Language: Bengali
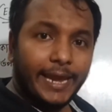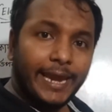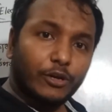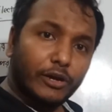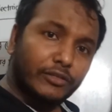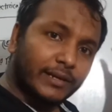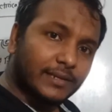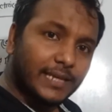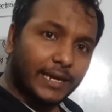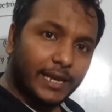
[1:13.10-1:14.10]
এটাও কিন্তু
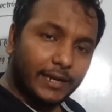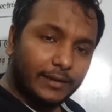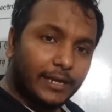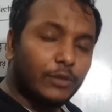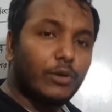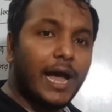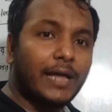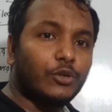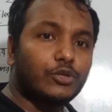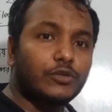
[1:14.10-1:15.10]
একটা সার্কিট কিন্তু
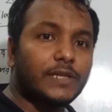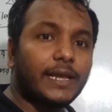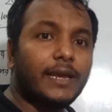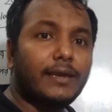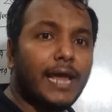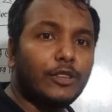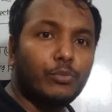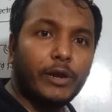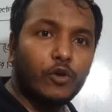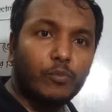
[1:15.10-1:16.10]
আদর্শ সার্কিট না
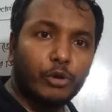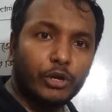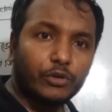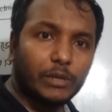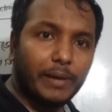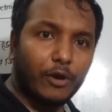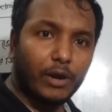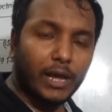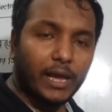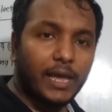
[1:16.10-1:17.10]
তোমরা এরকম মনে করতে পারো
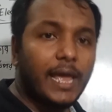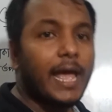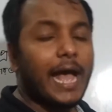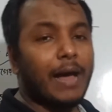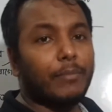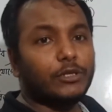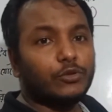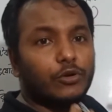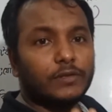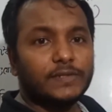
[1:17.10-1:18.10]
না আমরা
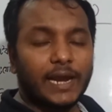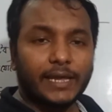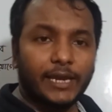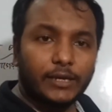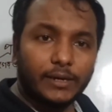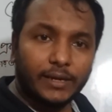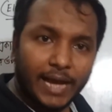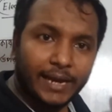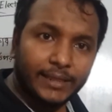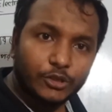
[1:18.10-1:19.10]
যখন সার্কিট
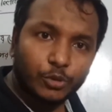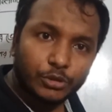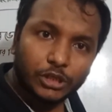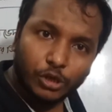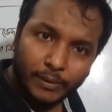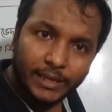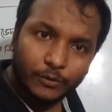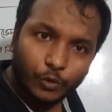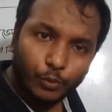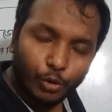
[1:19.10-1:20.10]
গাণিতিক সমস্যা সমাধান
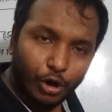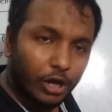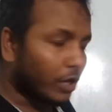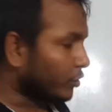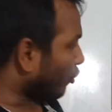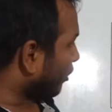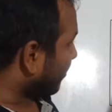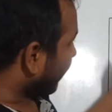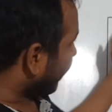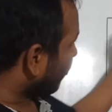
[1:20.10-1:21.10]
করব তখন
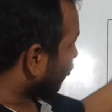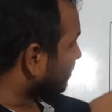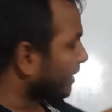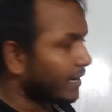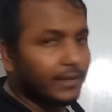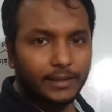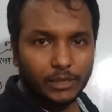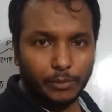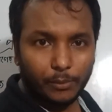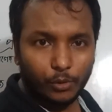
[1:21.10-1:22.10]
আমরা এরকম সার্কিট
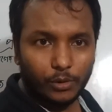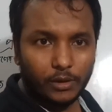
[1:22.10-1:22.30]
দেখতে পাবো